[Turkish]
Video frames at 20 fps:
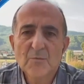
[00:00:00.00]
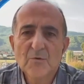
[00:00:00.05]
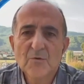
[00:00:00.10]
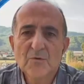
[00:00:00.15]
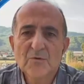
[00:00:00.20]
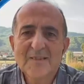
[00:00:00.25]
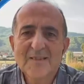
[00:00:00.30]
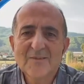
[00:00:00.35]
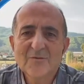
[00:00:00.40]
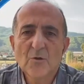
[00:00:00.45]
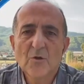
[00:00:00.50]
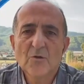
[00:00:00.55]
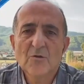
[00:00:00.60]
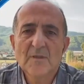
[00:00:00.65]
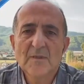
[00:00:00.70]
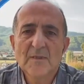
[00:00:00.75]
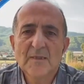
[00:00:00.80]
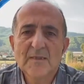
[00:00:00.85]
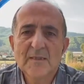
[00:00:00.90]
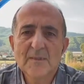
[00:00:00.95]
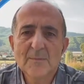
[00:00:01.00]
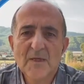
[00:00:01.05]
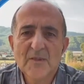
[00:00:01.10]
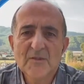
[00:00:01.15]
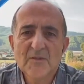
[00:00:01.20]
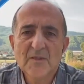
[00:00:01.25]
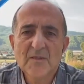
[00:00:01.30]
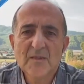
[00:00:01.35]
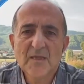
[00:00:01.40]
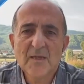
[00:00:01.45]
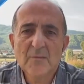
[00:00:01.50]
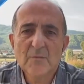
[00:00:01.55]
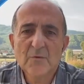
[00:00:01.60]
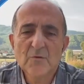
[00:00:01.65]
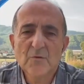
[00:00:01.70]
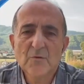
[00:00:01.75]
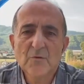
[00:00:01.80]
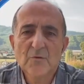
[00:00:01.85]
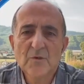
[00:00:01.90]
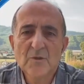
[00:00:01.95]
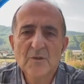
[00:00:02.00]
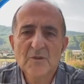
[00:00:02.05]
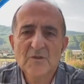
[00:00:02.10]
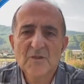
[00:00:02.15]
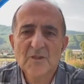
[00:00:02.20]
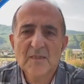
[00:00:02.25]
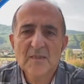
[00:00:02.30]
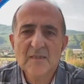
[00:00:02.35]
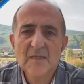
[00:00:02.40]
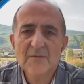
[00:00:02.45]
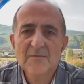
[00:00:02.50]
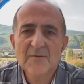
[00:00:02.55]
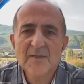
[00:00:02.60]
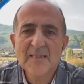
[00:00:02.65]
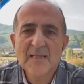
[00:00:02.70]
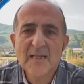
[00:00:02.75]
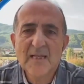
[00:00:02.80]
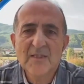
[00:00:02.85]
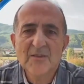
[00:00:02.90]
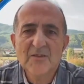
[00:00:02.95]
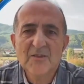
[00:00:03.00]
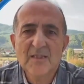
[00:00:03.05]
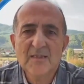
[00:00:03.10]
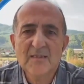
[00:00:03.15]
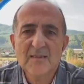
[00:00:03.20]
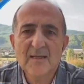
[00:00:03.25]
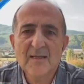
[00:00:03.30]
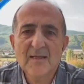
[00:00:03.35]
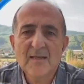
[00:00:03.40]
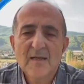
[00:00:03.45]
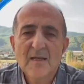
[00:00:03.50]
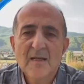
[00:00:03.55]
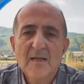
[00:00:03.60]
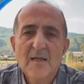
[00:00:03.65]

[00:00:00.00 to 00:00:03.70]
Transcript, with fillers: Bu sezon iki maçta daha bunu uygulayacaklar ve gelecekte